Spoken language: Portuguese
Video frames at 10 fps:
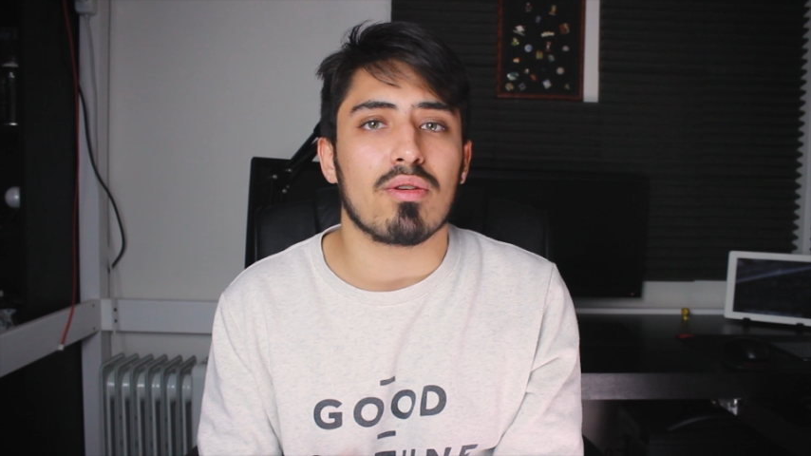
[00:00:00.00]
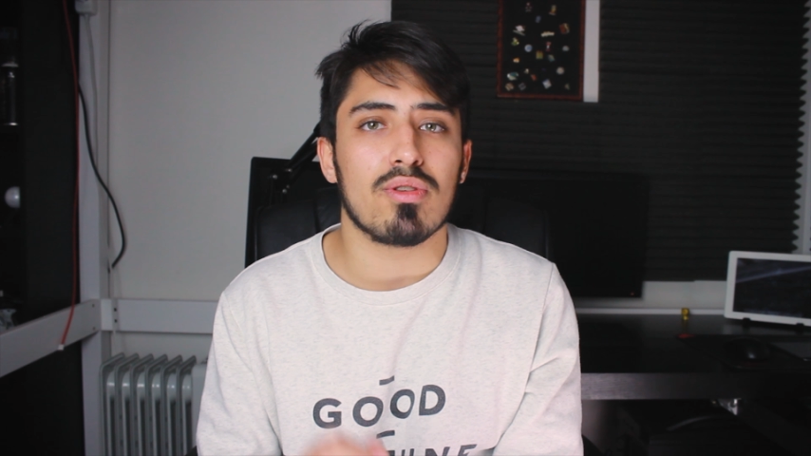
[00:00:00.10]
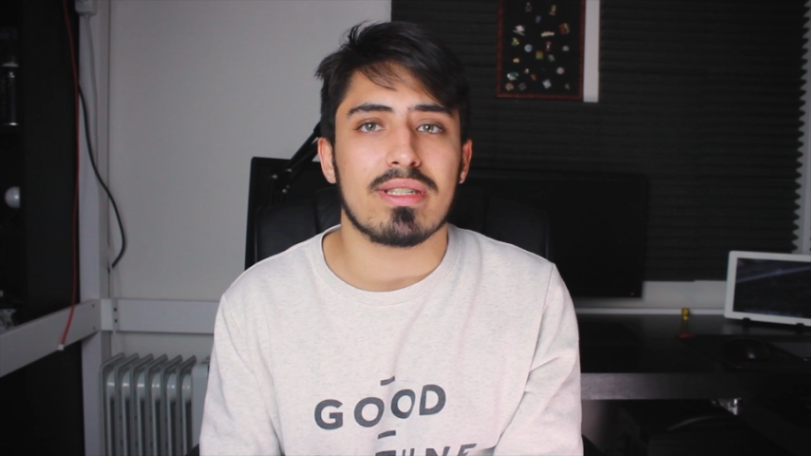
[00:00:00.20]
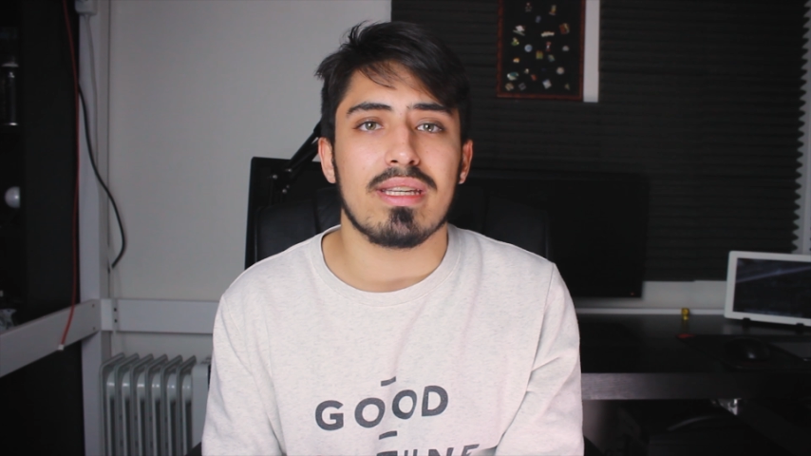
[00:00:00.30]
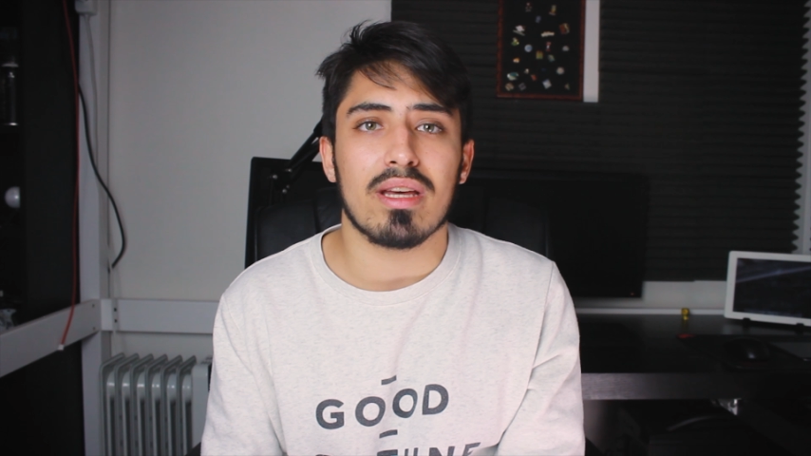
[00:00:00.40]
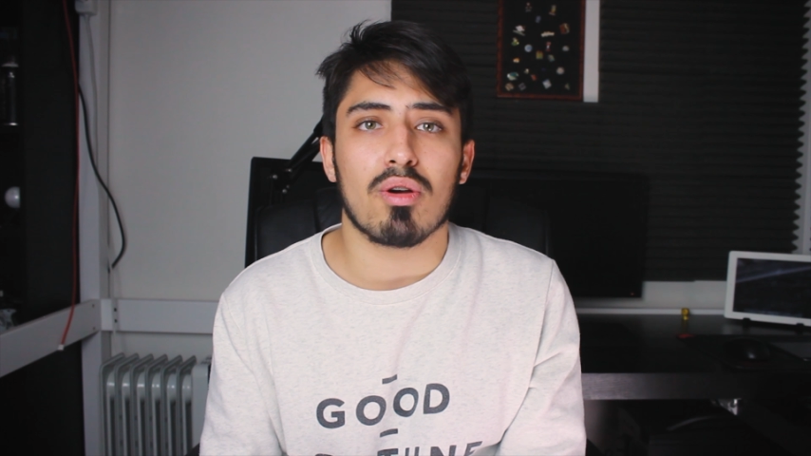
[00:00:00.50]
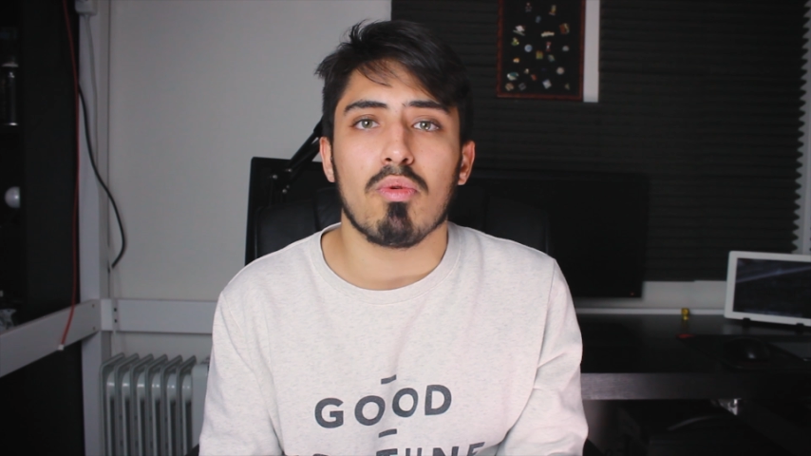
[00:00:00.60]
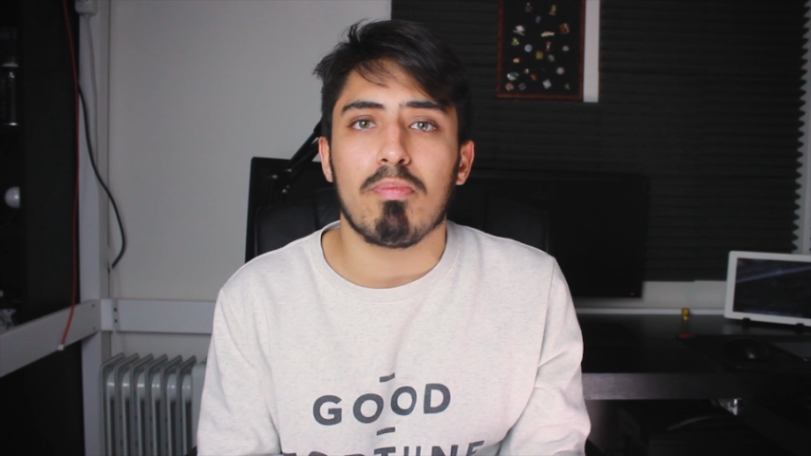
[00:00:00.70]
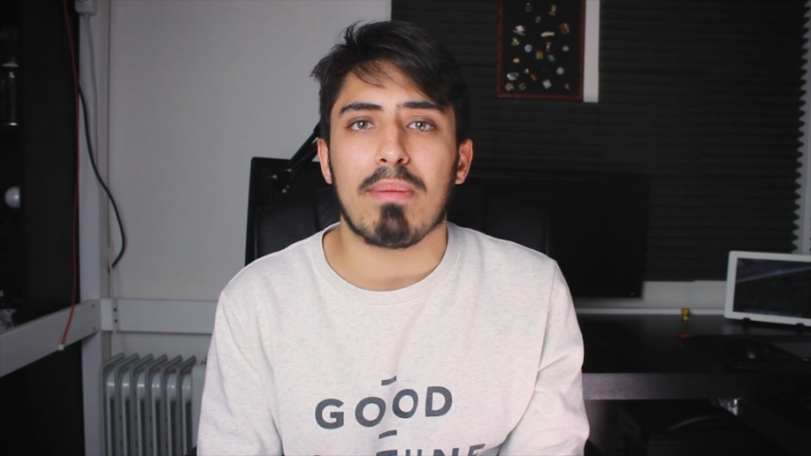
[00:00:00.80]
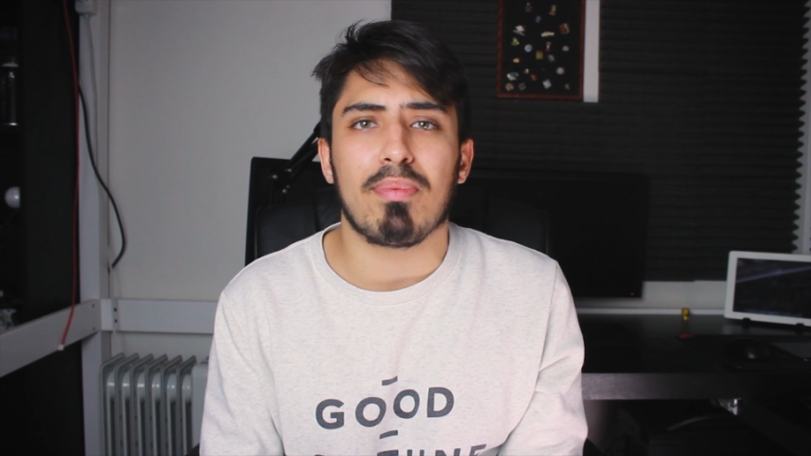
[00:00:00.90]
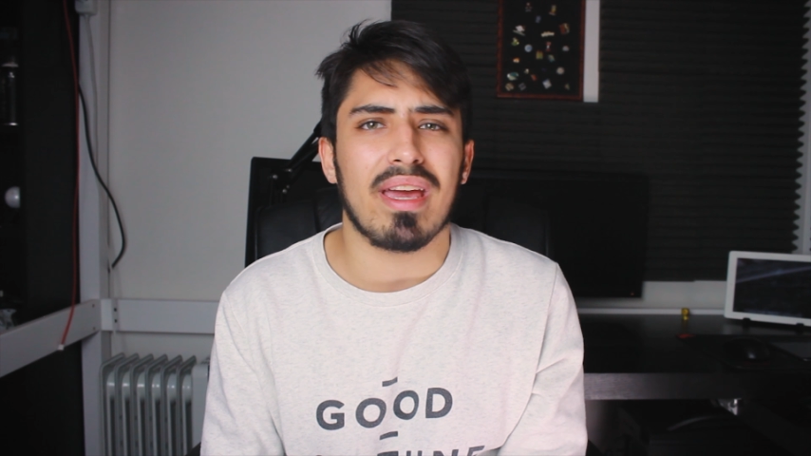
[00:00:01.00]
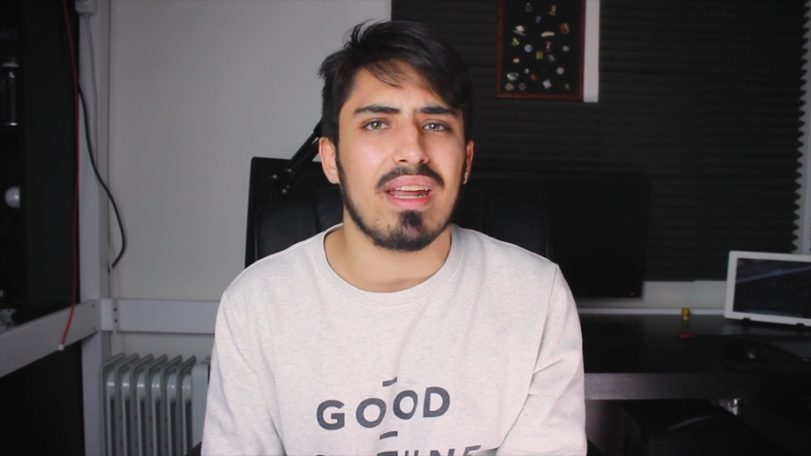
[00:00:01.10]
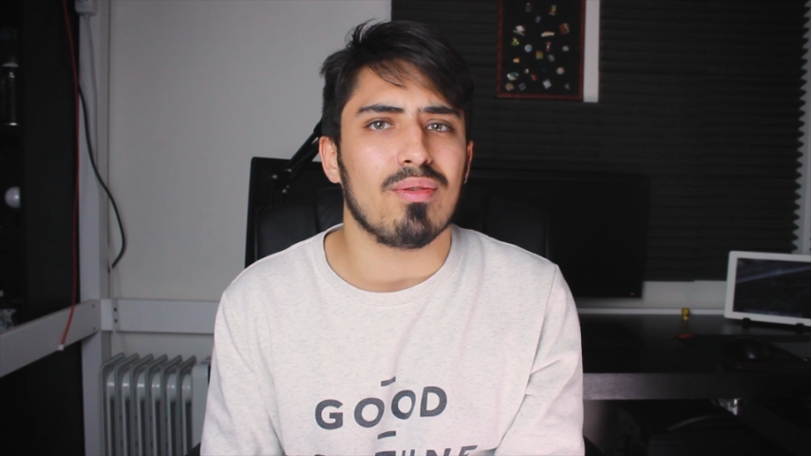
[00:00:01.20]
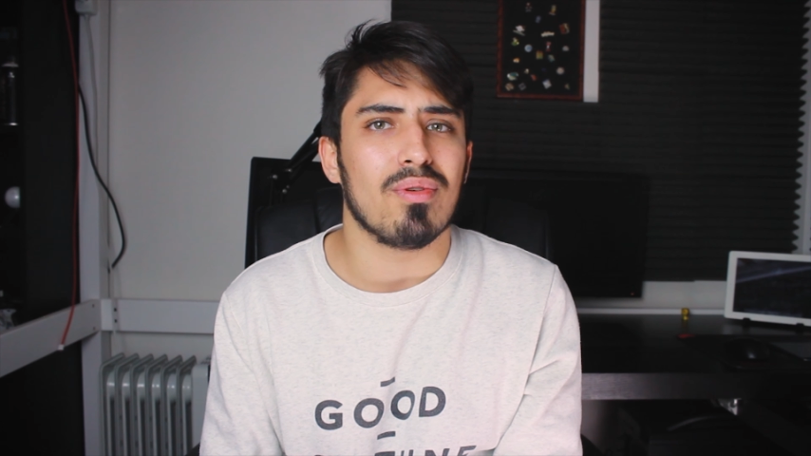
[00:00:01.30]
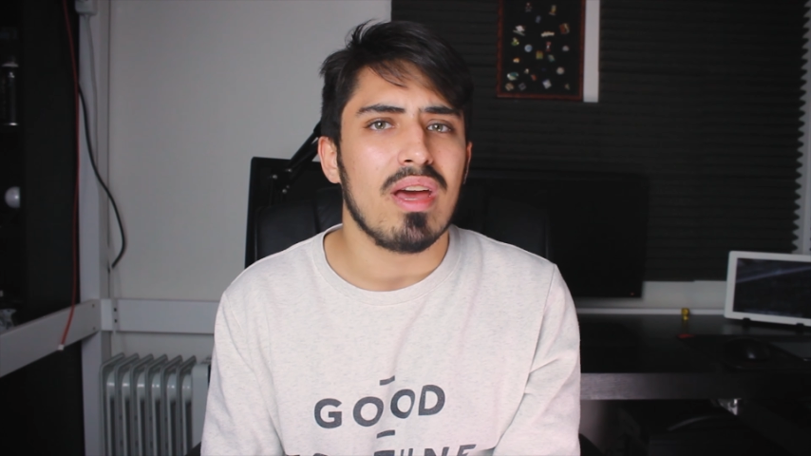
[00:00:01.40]
conhecida como o Pé
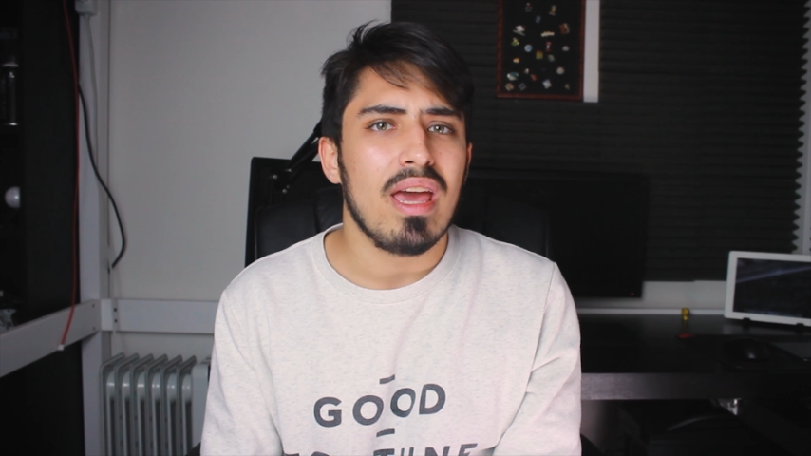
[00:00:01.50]
Pequeno.